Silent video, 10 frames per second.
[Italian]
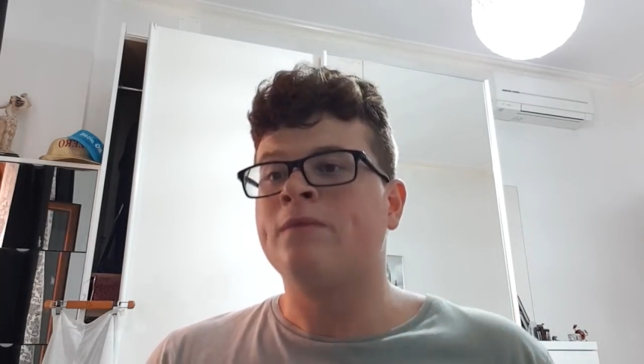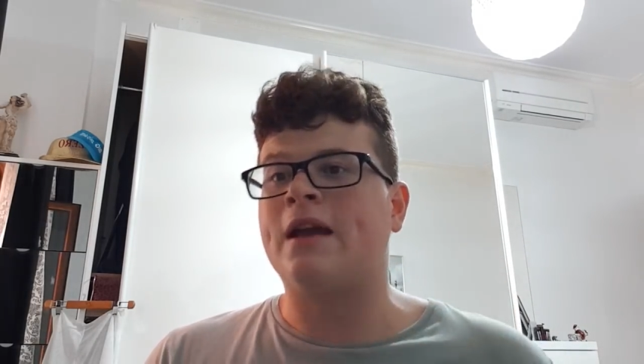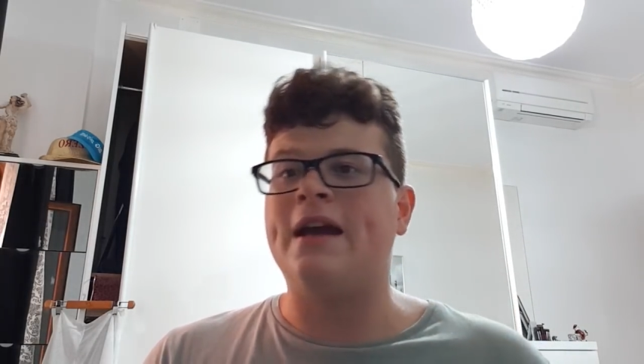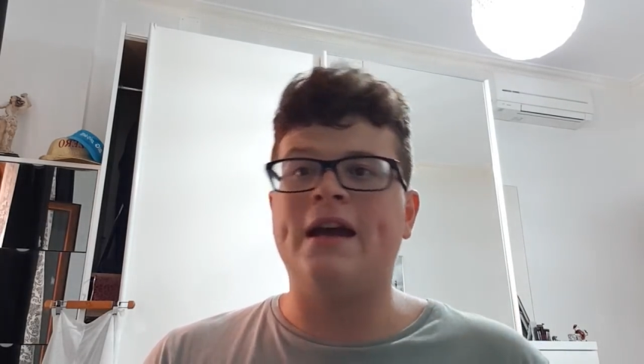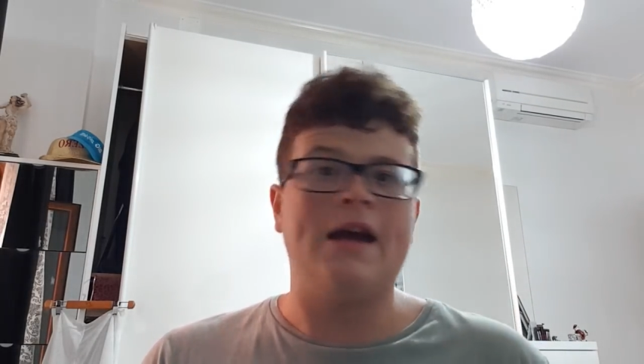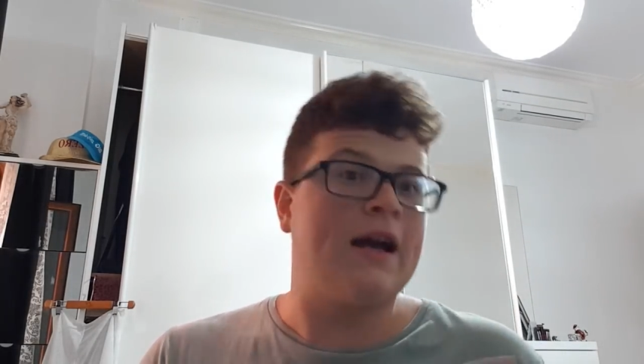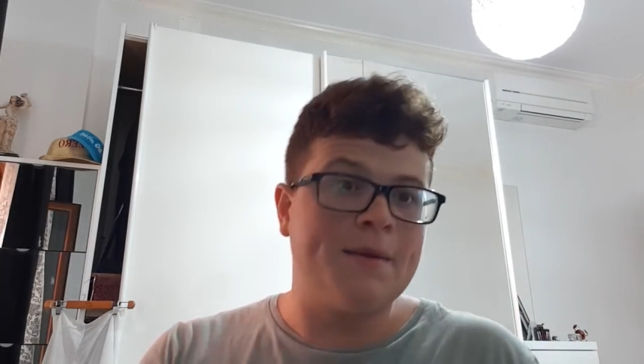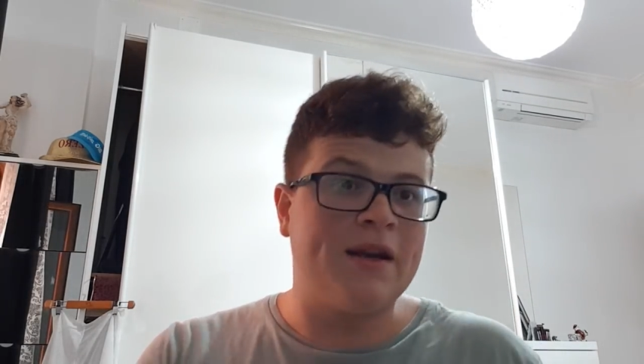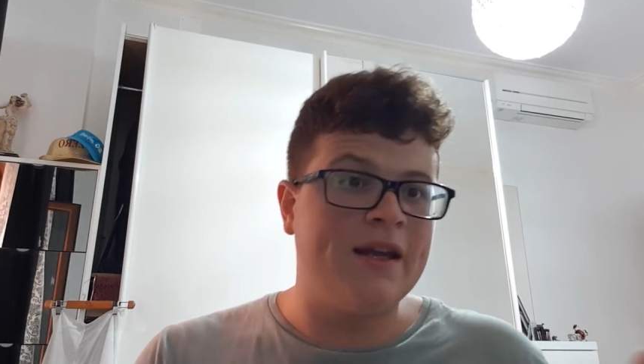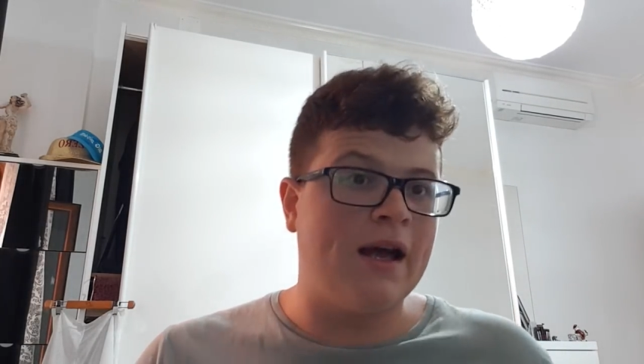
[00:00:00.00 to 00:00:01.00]
e anche
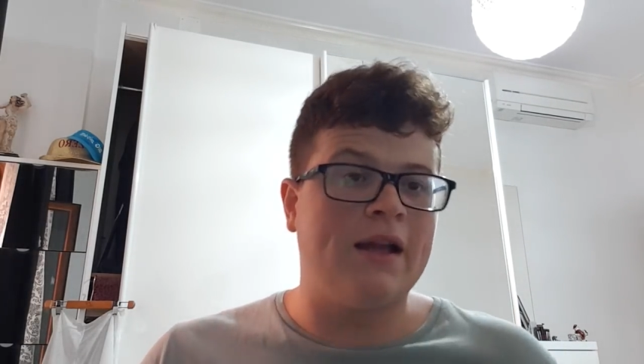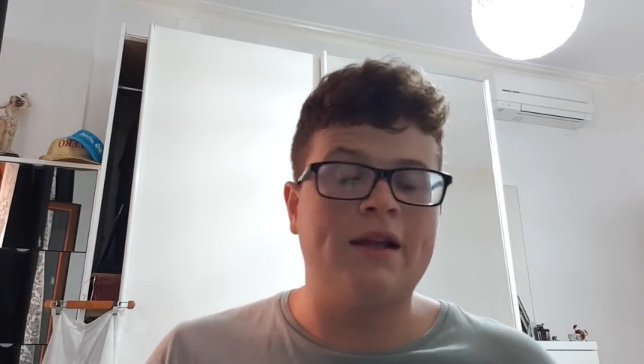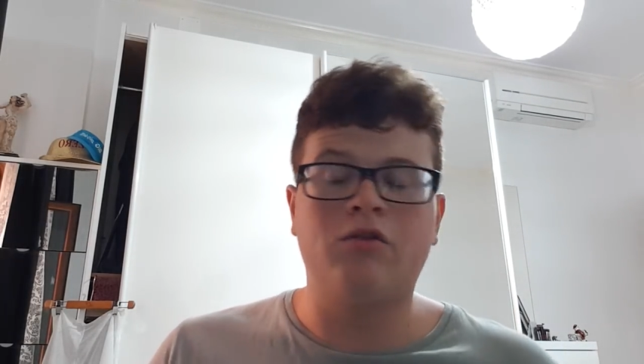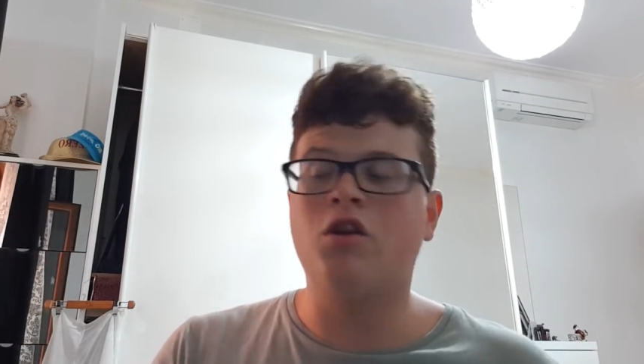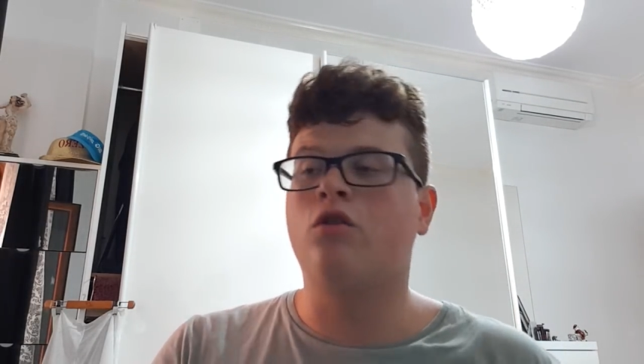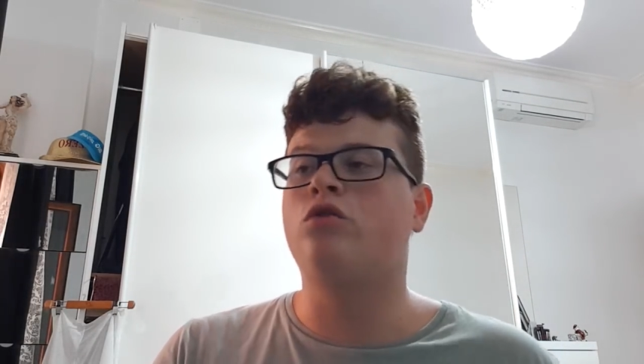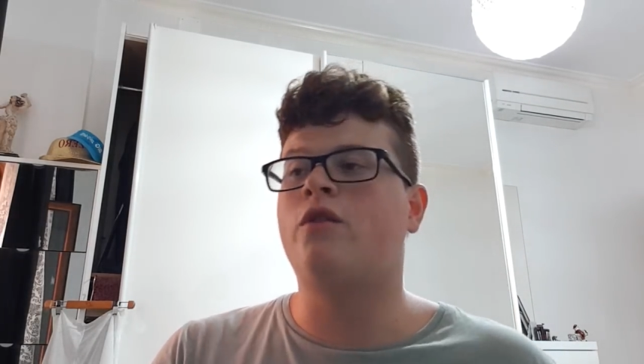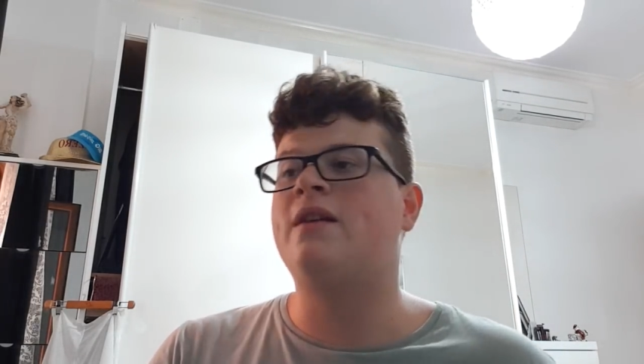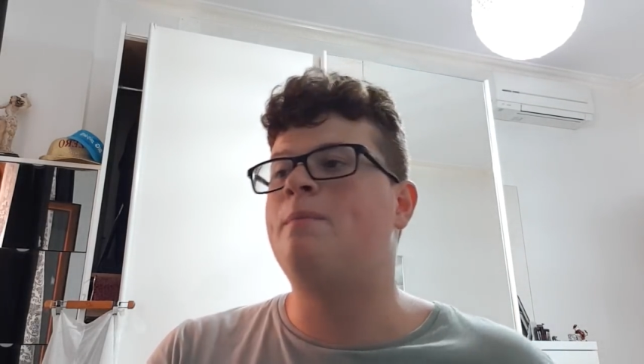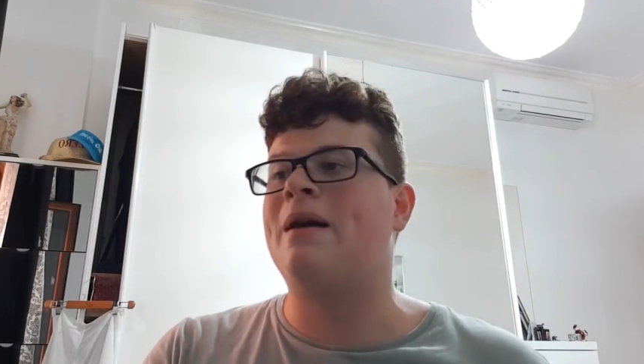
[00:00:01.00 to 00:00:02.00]
perché a Torino non
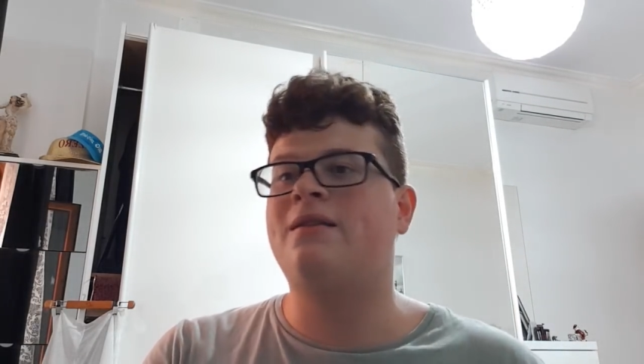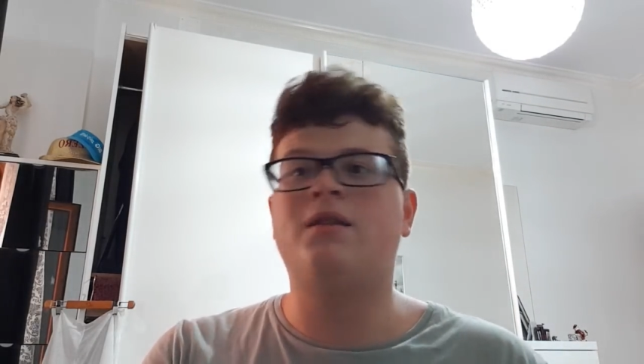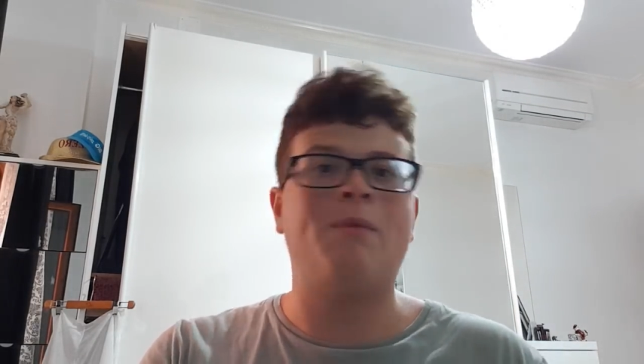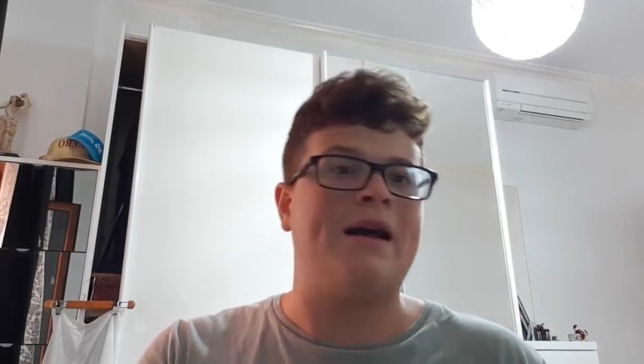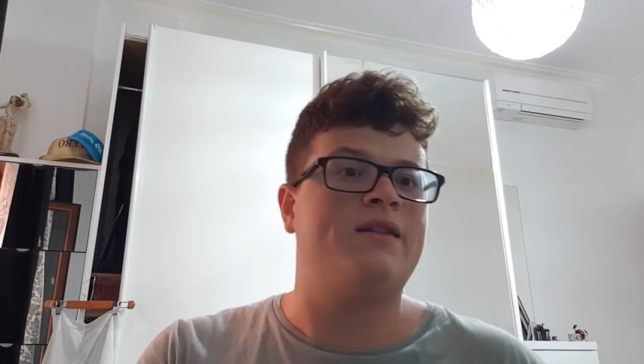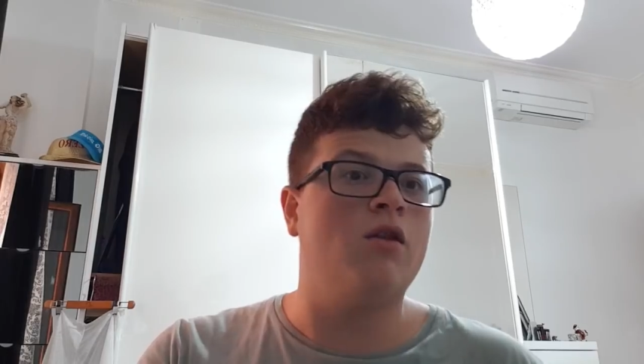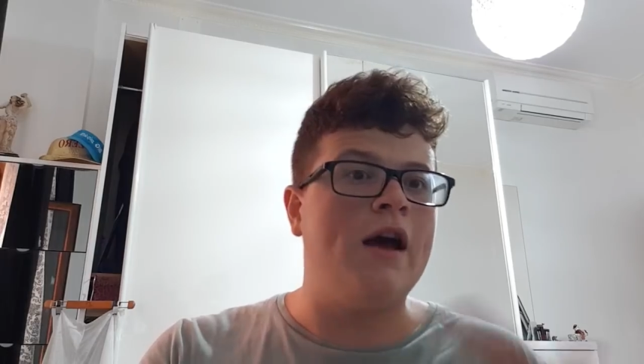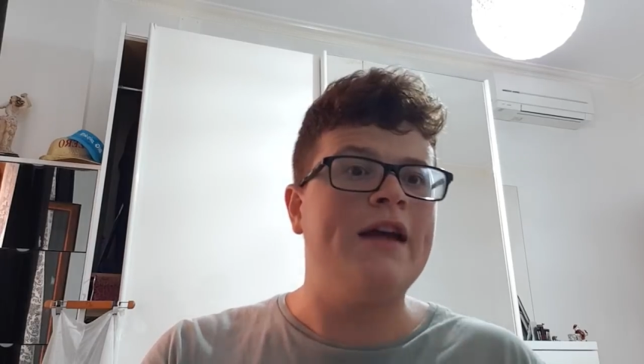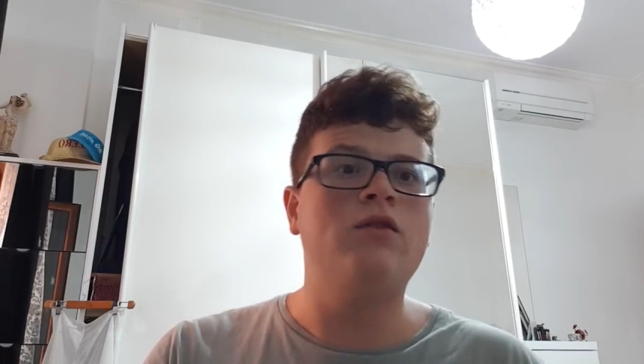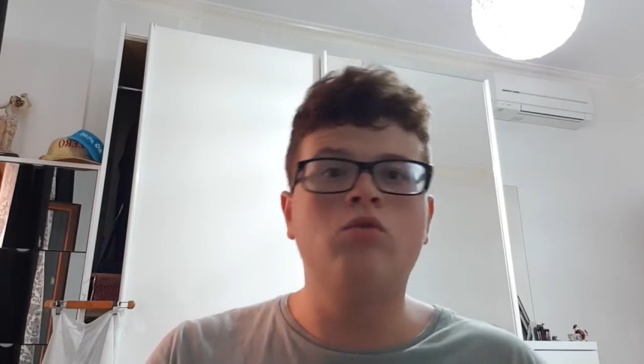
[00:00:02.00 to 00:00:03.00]
trova spazio
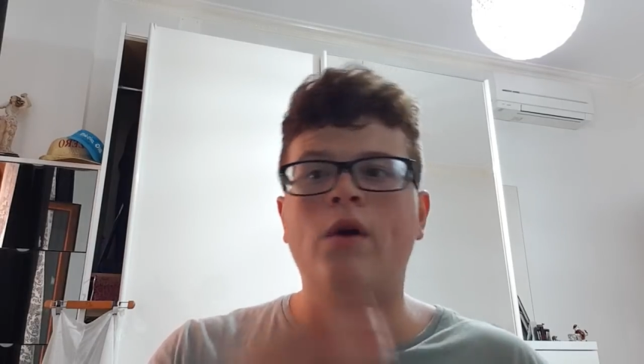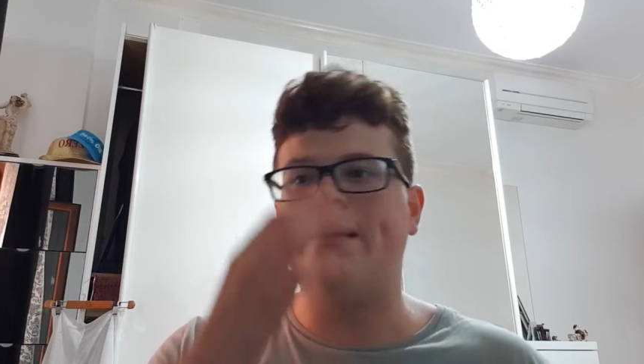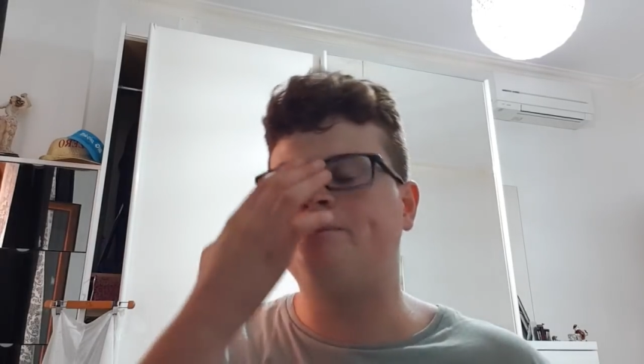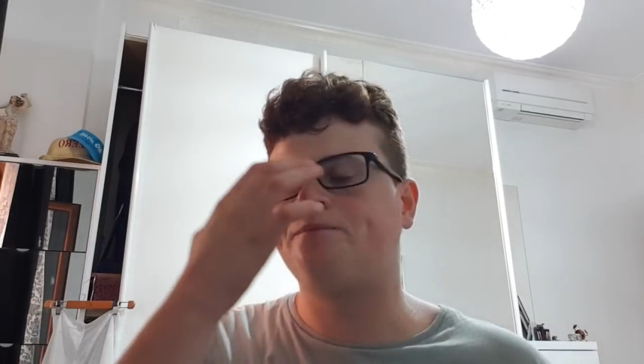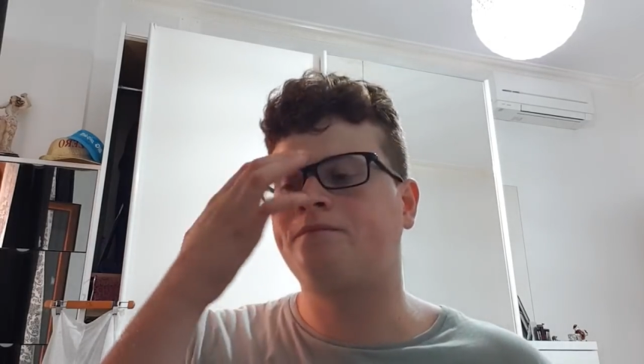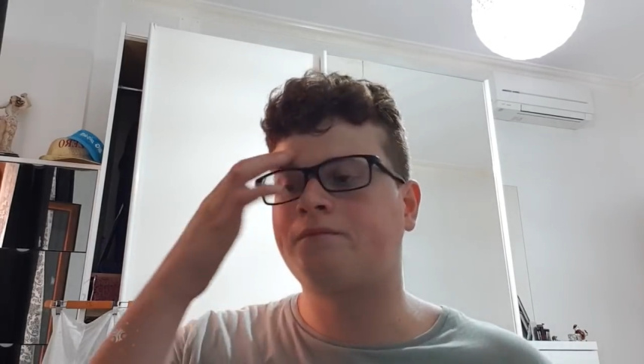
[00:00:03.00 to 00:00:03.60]
e due